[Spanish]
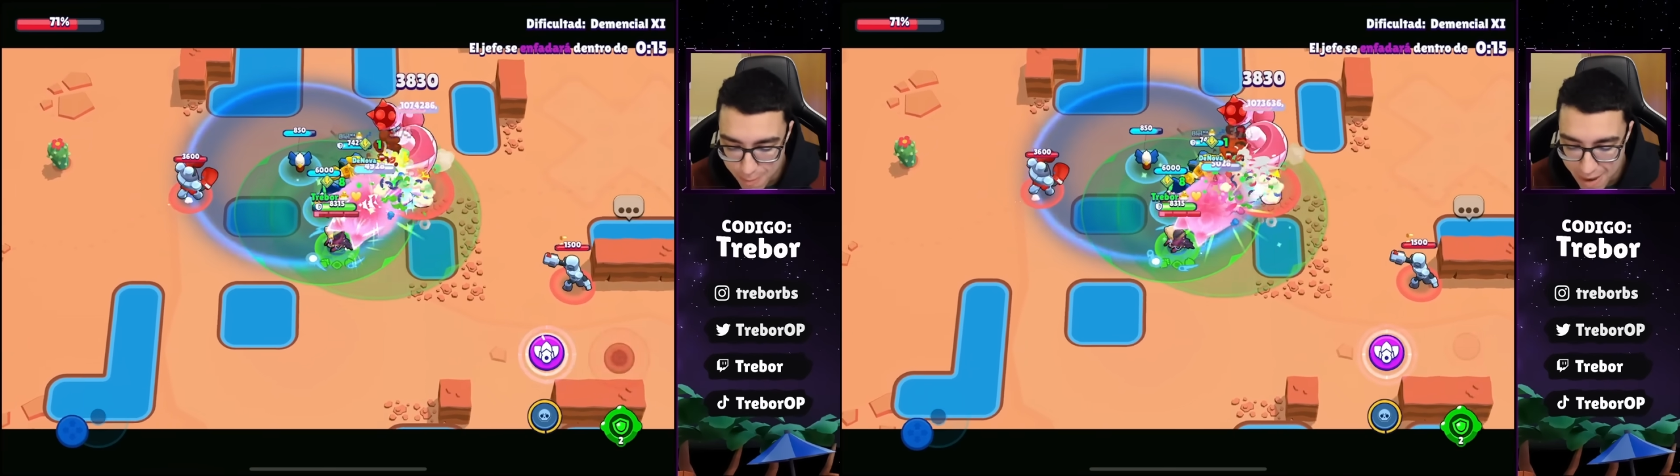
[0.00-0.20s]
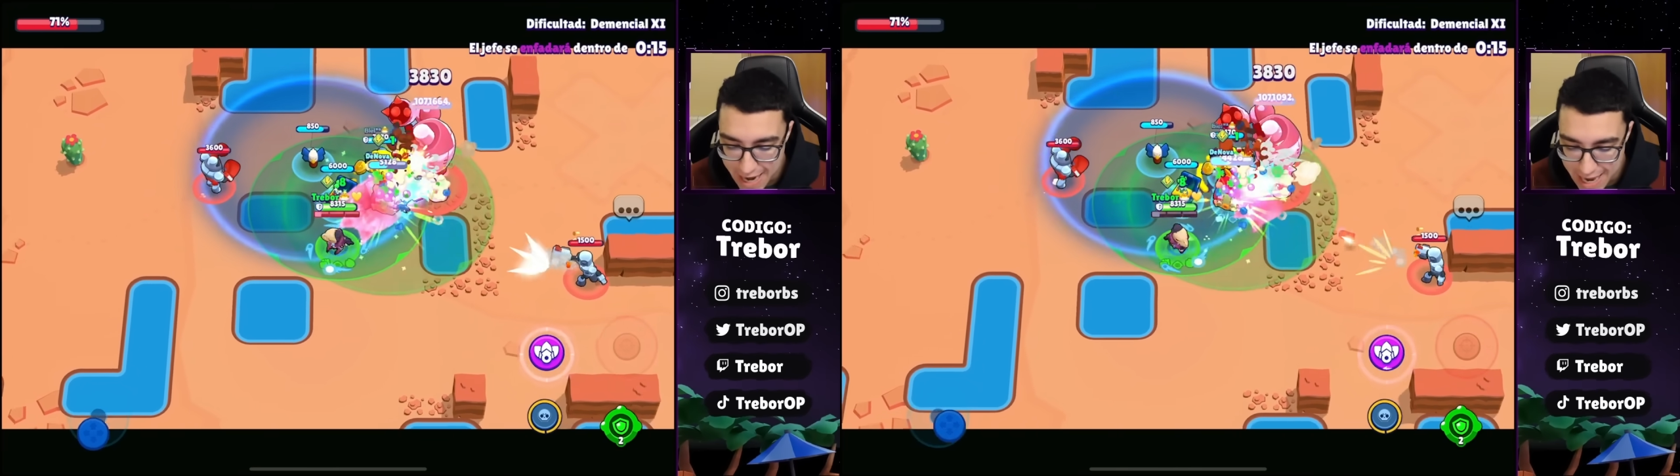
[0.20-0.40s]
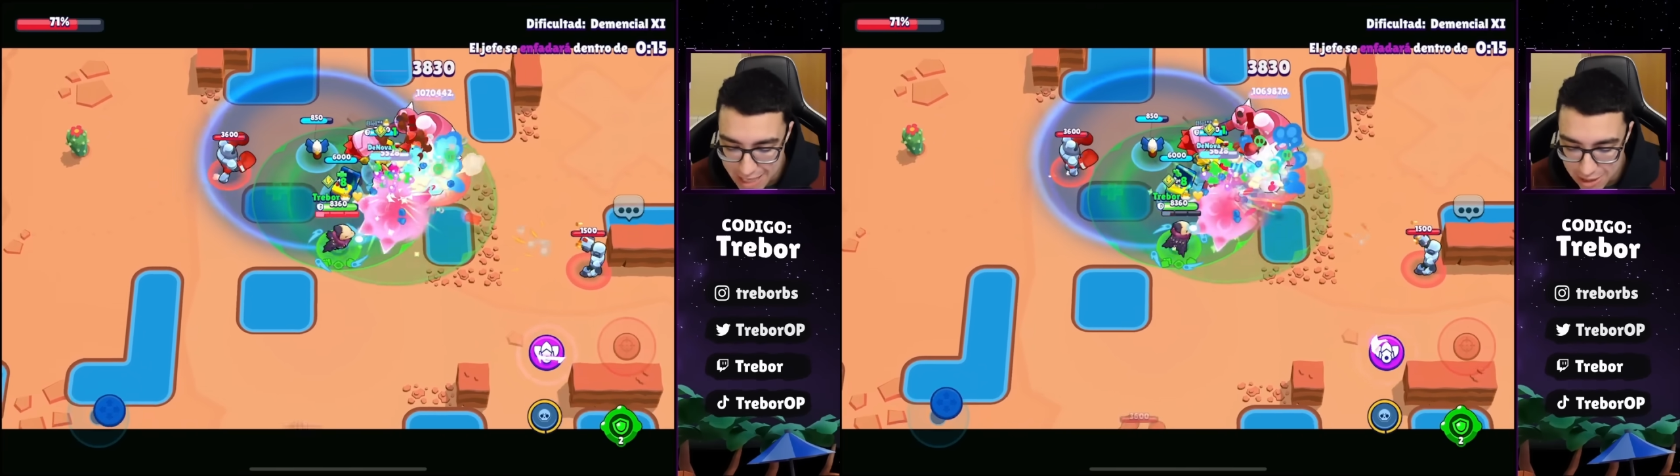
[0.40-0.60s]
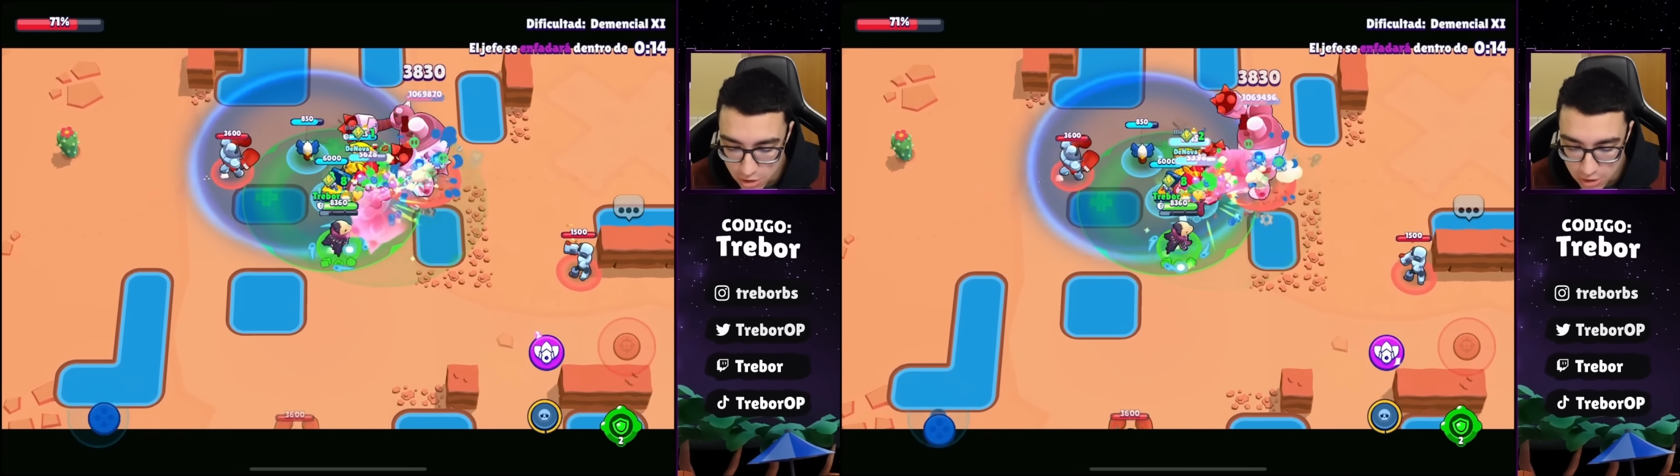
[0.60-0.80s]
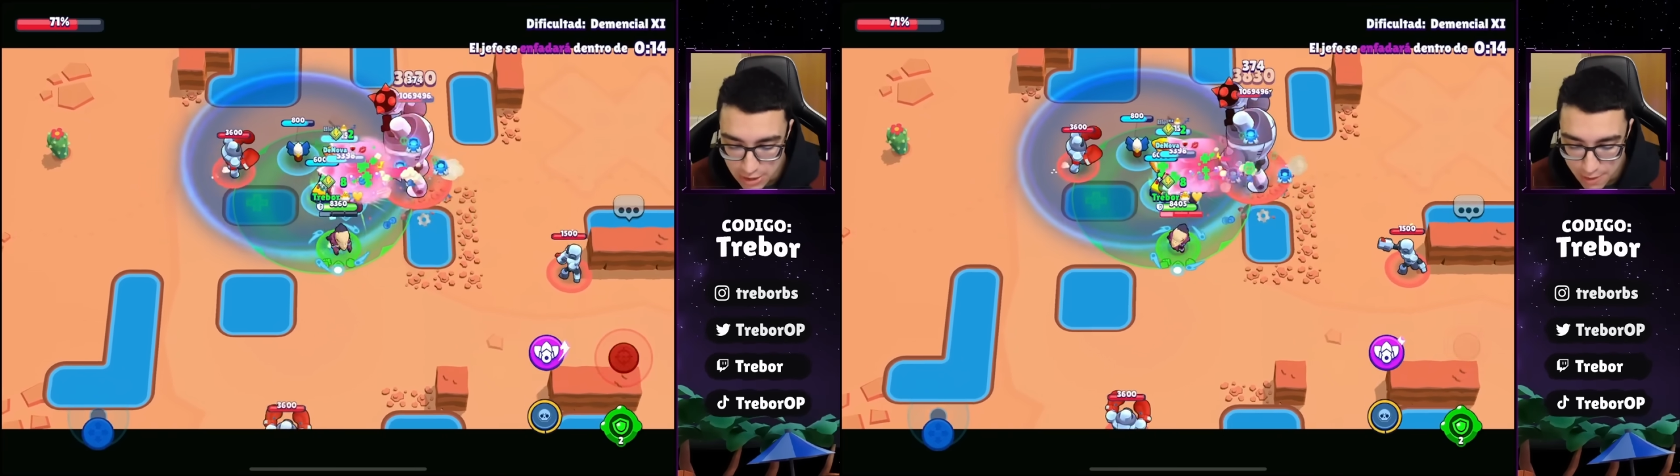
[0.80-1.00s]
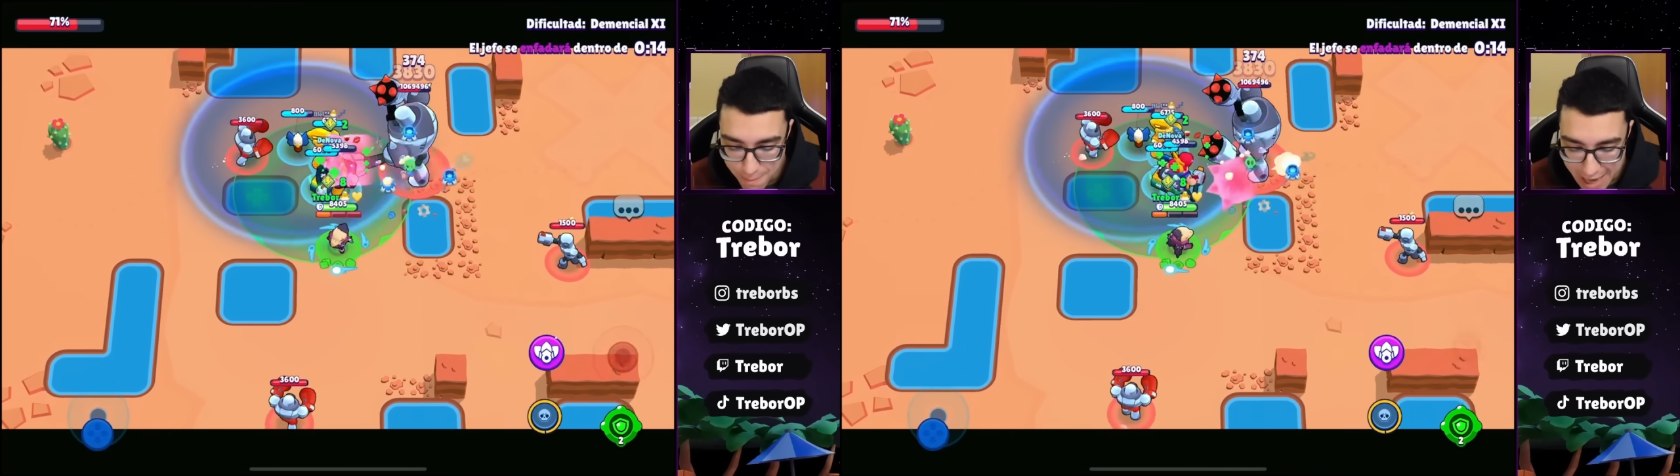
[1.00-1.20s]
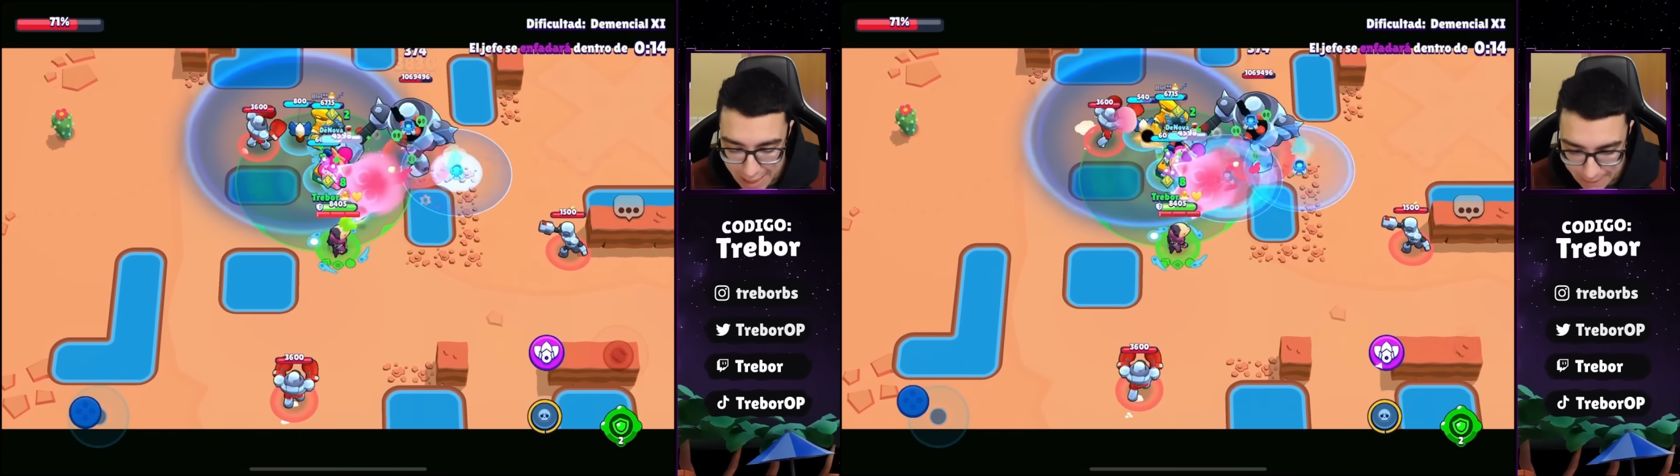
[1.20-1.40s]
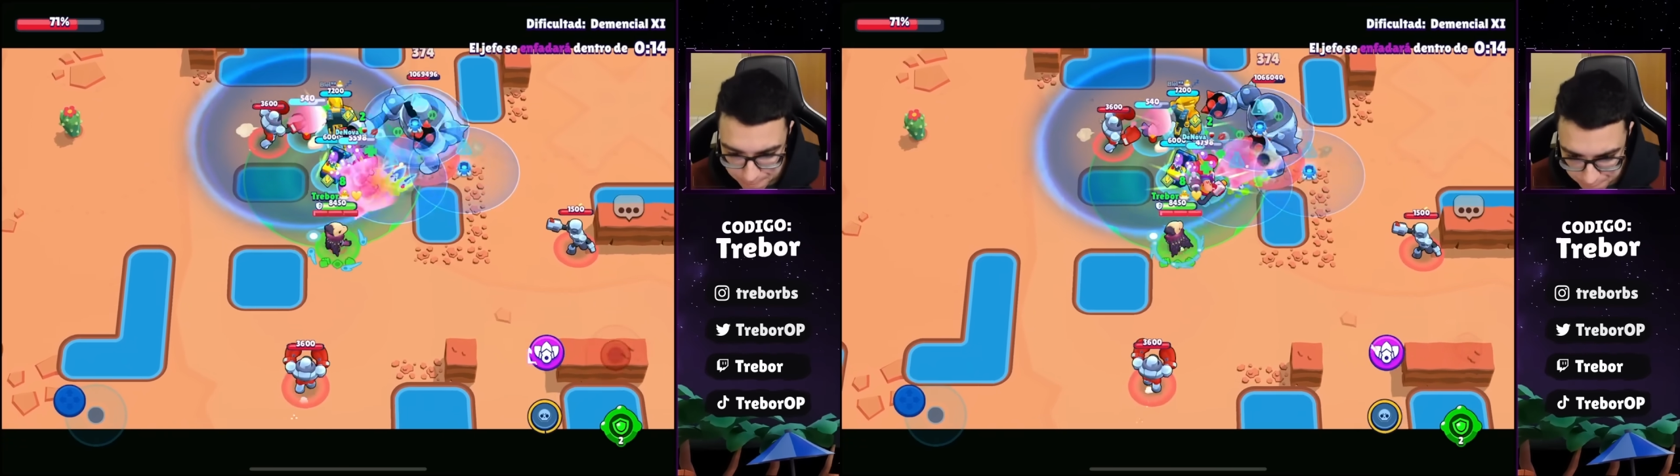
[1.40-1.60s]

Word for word: para ello. Vale,